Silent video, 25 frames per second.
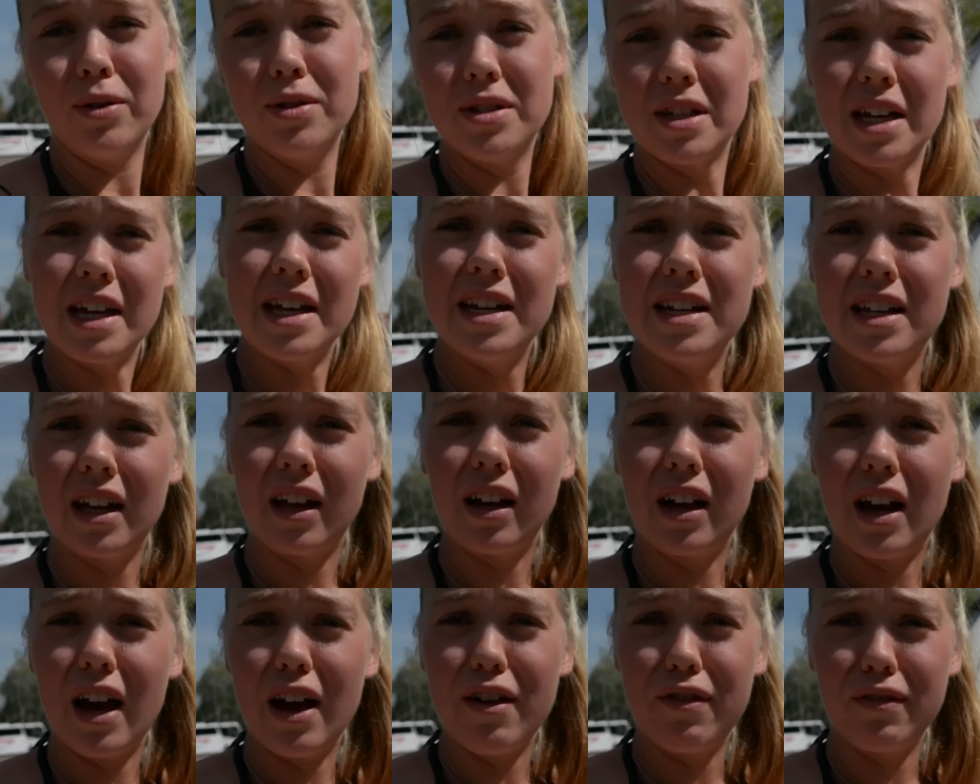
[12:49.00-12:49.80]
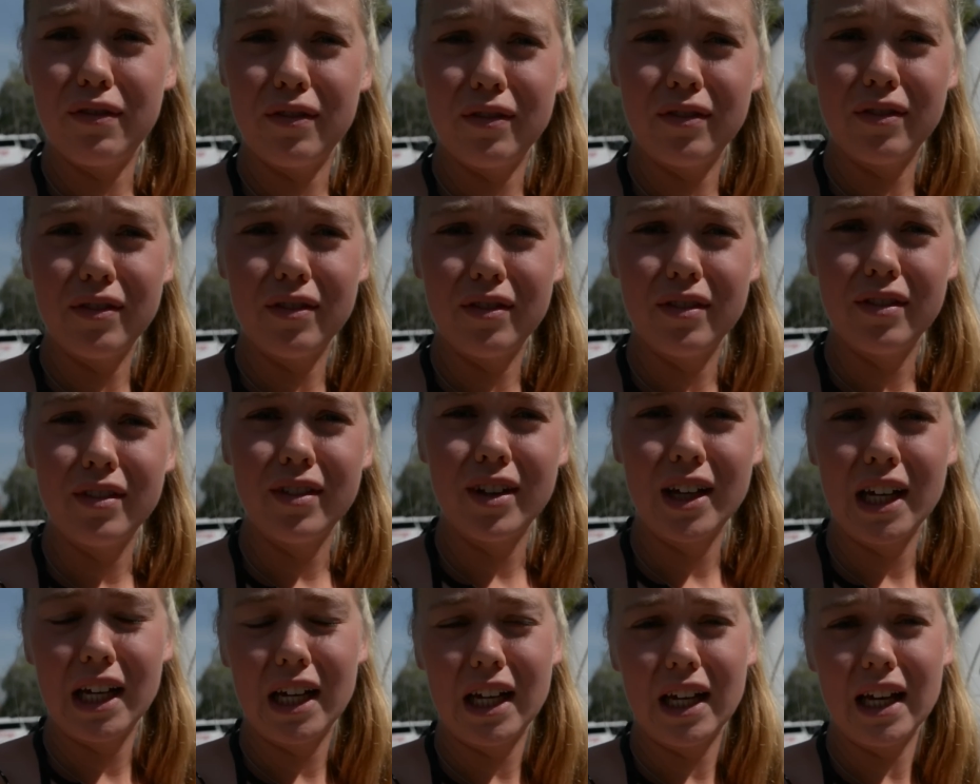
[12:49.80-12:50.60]
unsere hinteren Reifen
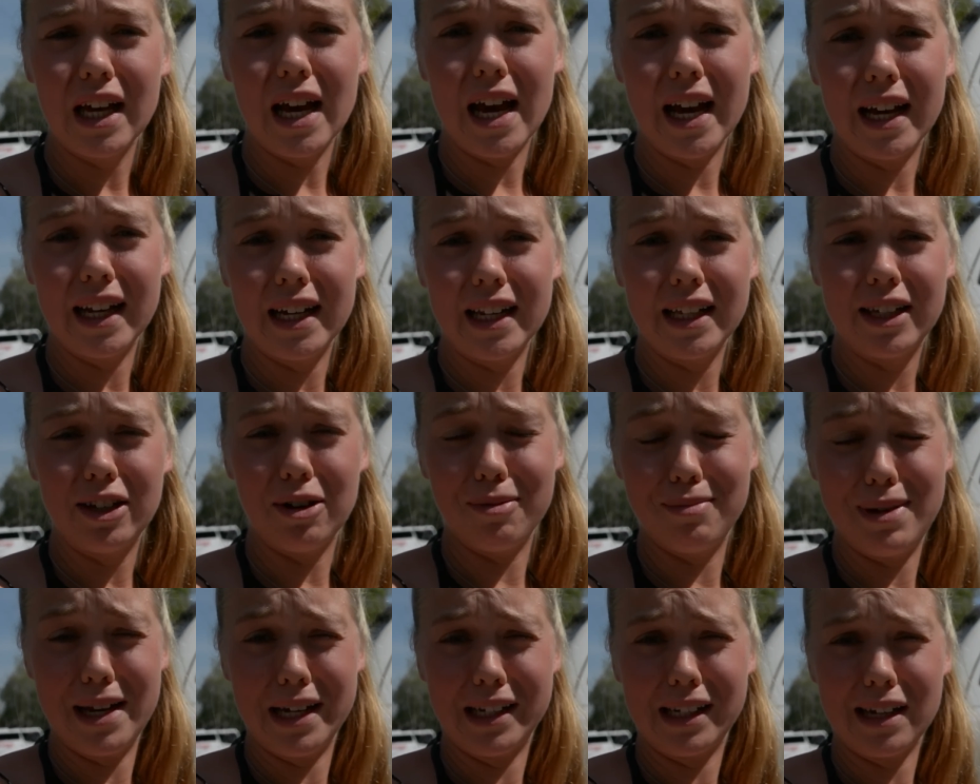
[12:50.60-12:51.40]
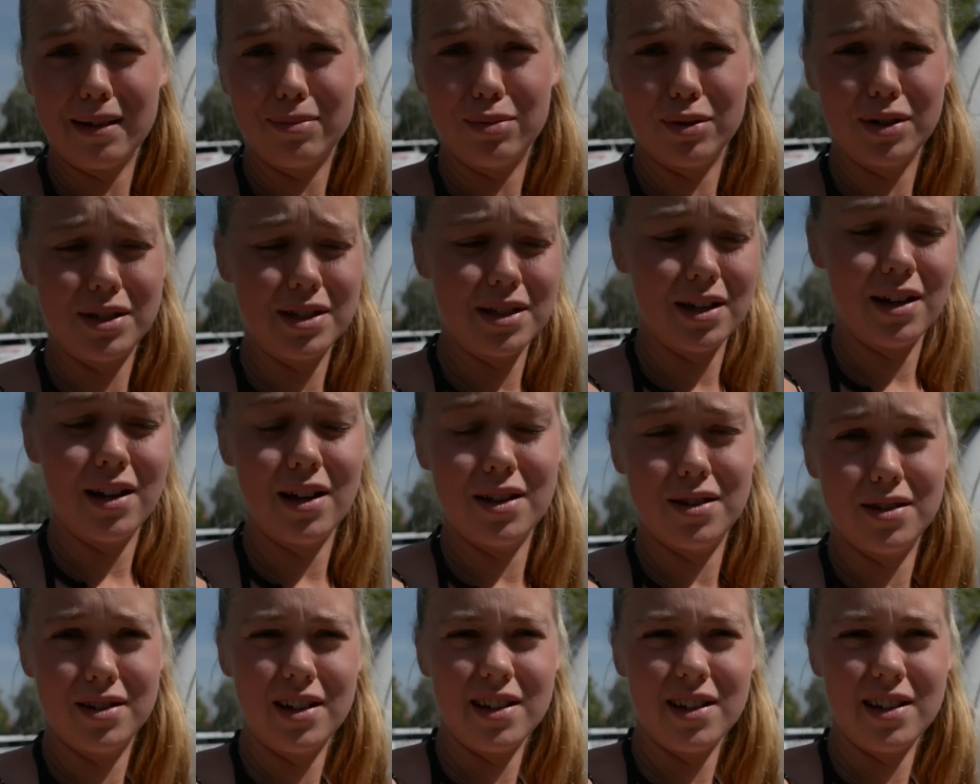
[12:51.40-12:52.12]
eigentlich komplett kaputt sind. Also